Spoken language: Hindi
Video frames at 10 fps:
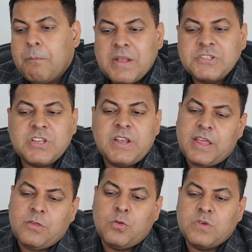मेंशन
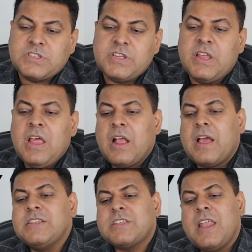है यूनिवर्सिटी
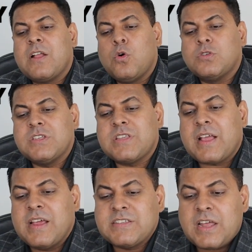कई सारे कोर्सेज
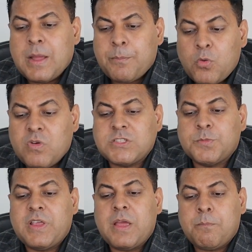हैं कई सारे अप्रूवल्स
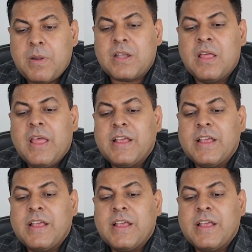भी हैं बट